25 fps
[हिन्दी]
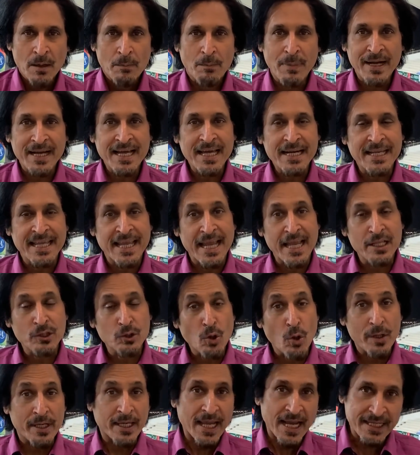मगर गेंद
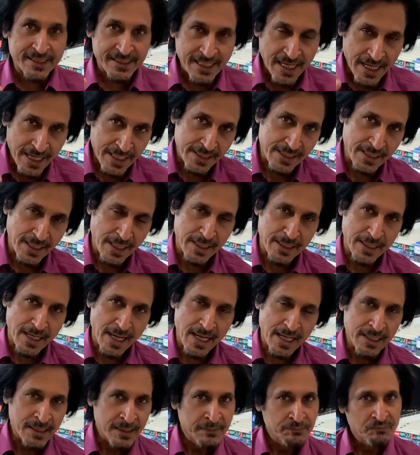को कैसे हिट करना
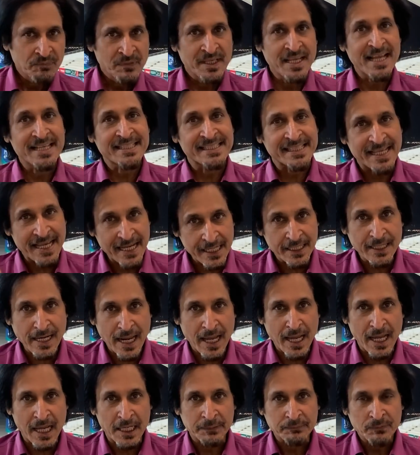है ये सीखना
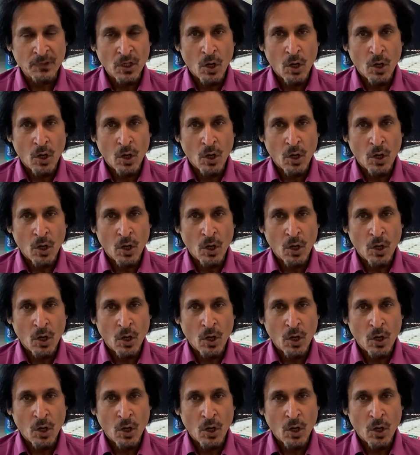है